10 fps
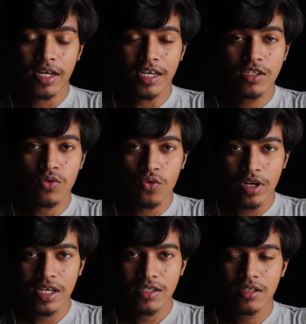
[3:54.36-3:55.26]
एज
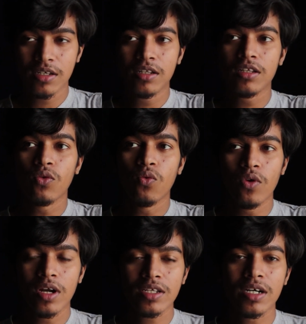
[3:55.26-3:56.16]
वेल एज द
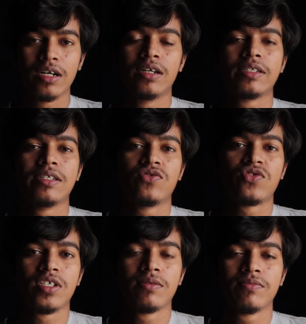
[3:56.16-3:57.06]
वर्ल्ड आर्ट
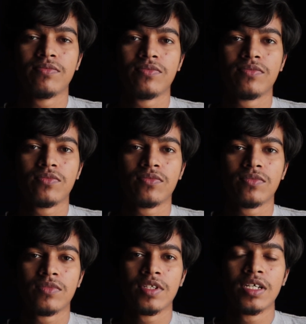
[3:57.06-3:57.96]
हिस्ट्री
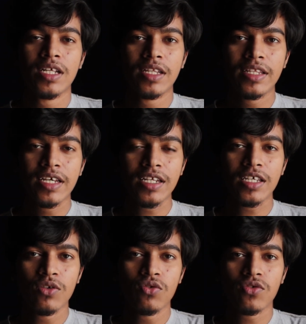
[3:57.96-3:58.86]

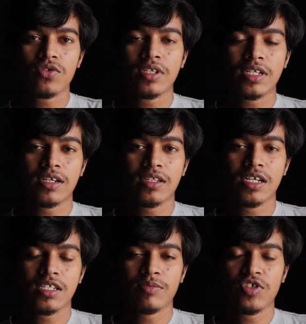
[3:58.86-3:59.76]
देन यू कुड टेक द
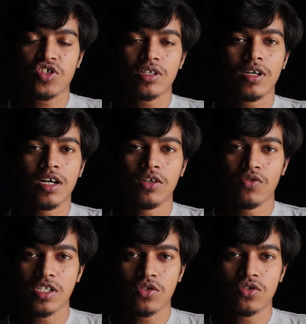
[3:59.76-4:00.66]
एग्जामिनेशन अदरवाइज